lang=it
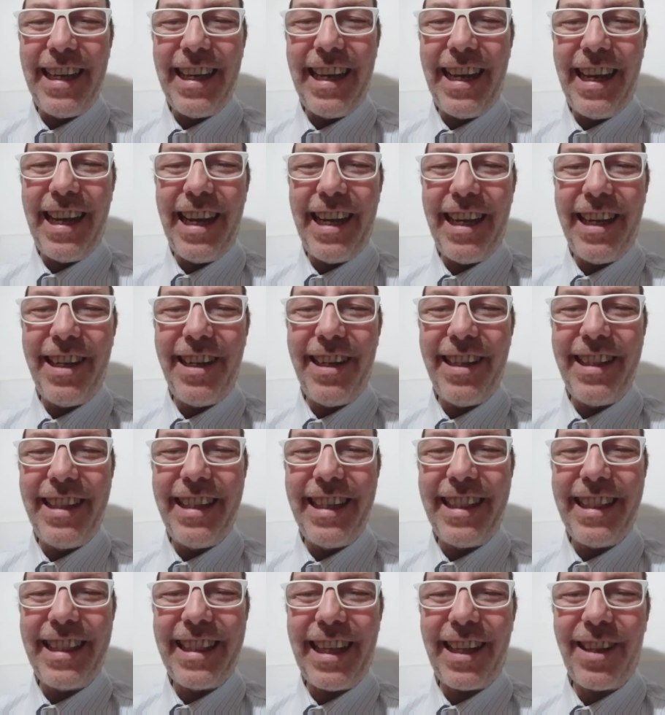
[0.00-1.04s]
e i
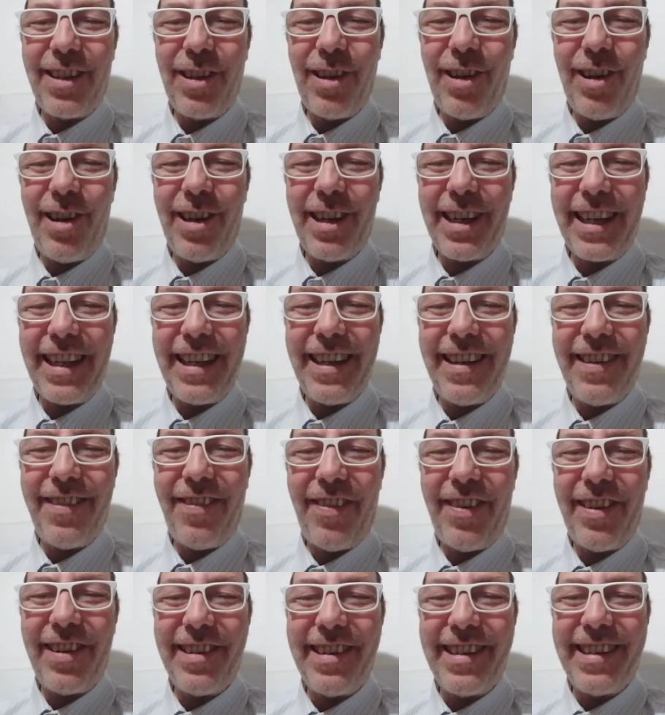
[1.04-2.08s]
dittatori
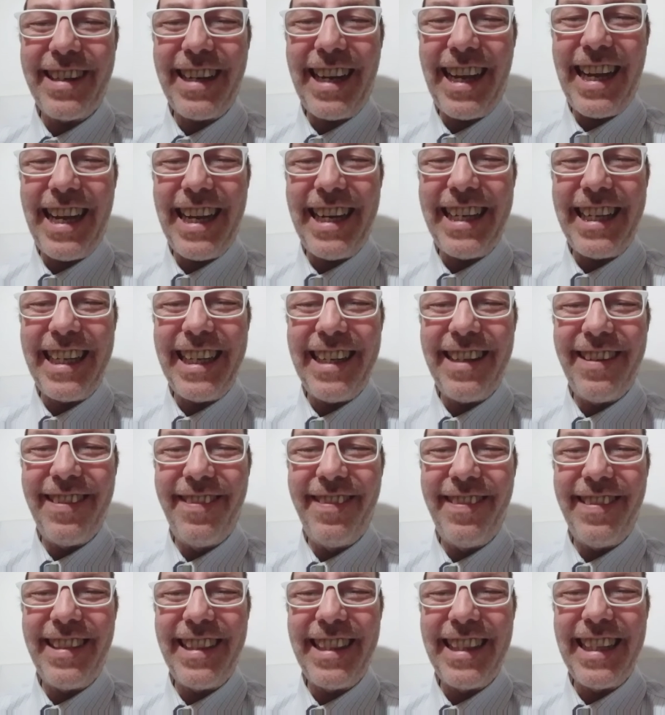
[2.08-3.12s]
foggiani
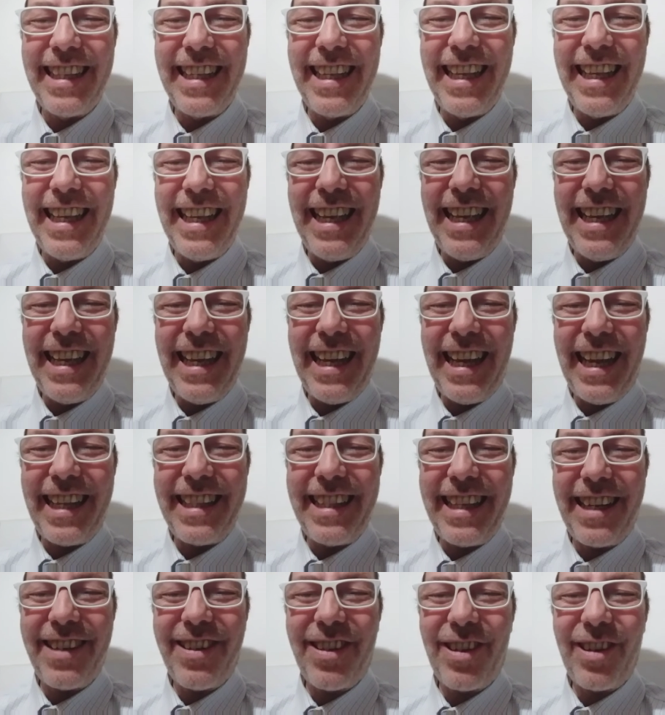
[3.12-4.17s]
mm.
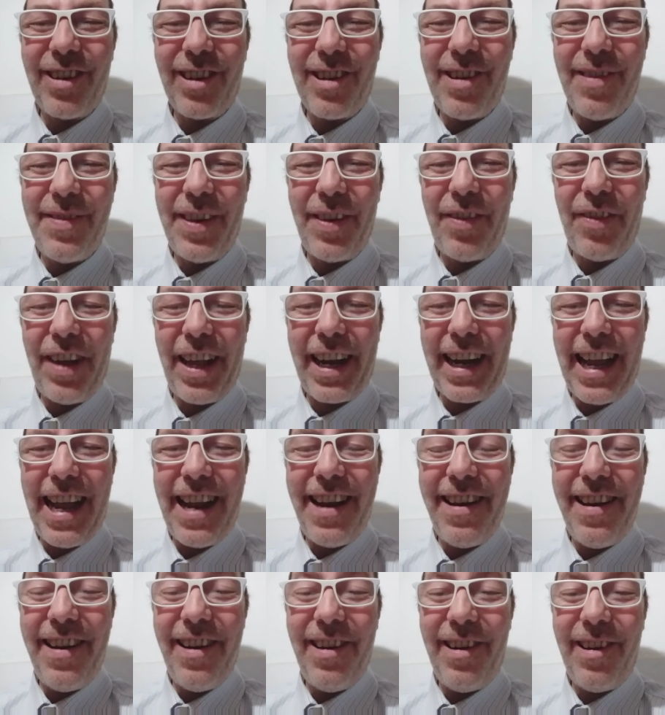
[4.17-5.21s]
adesso come
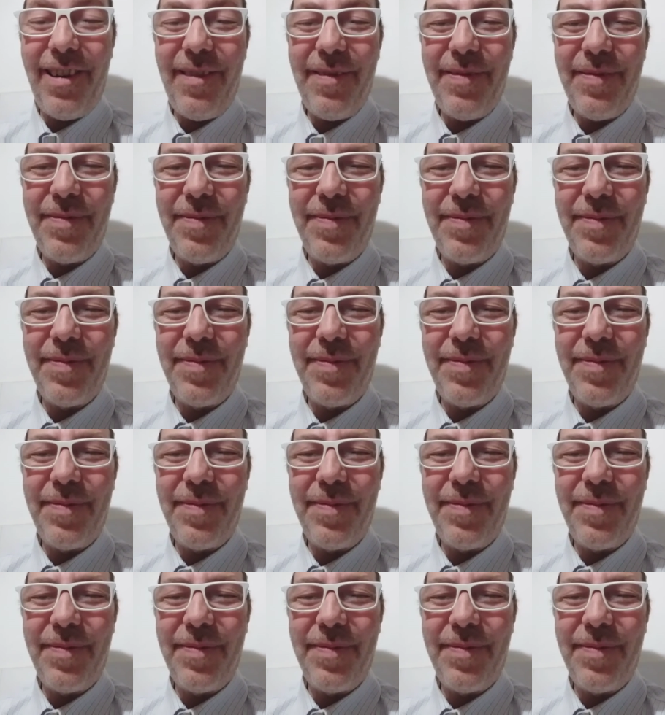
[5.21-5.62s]
faranno?